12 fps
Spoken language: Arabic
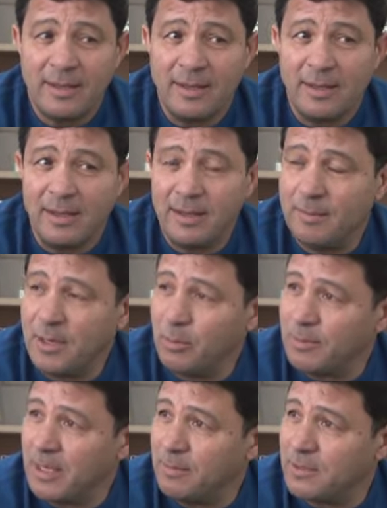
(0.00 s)

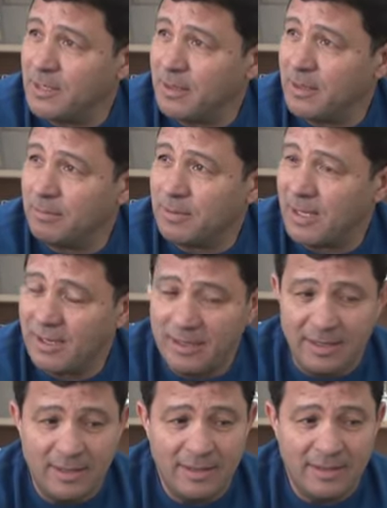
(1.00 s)
المايو مستقبل نتاع
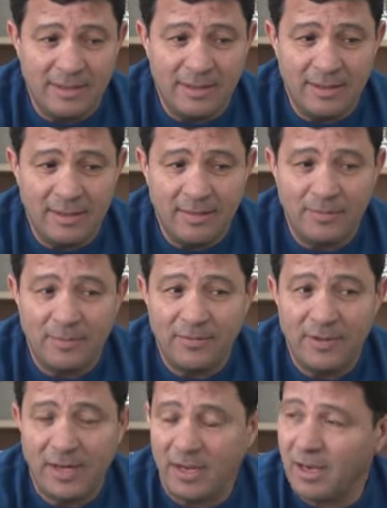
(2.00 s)

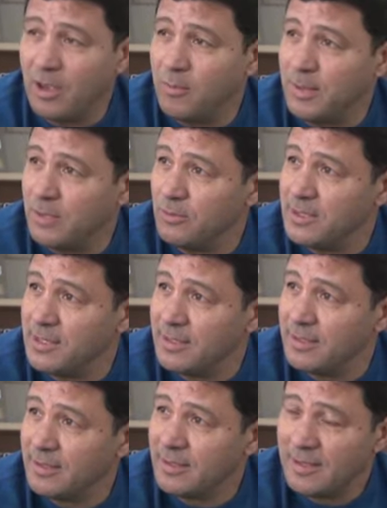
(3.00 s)
الفريق القومي التونسي
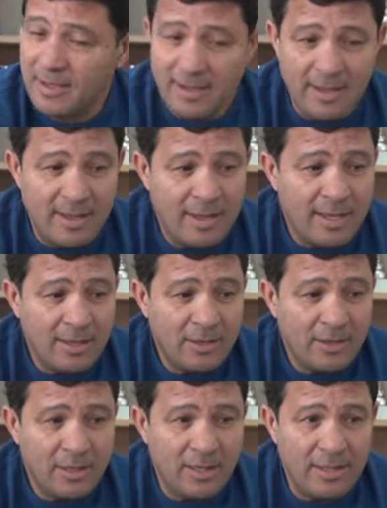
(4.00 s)

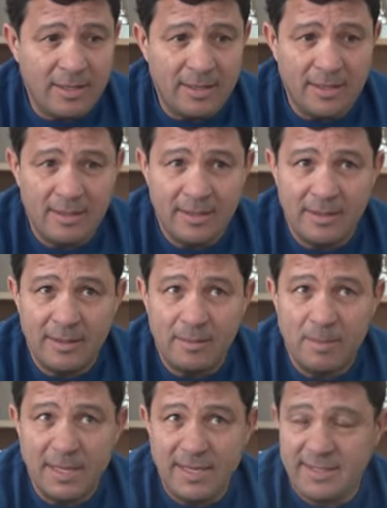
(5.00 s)
آه،
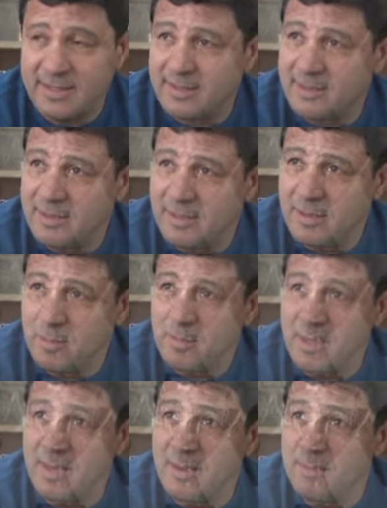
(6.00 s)
مارست
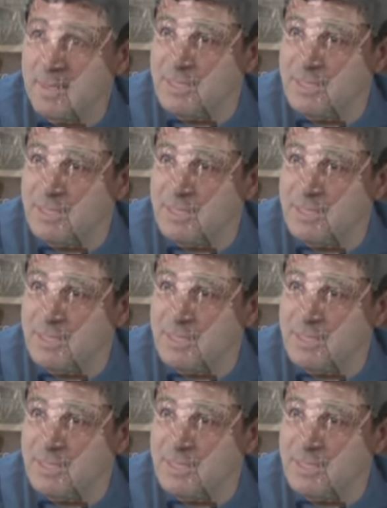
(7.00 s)
مهام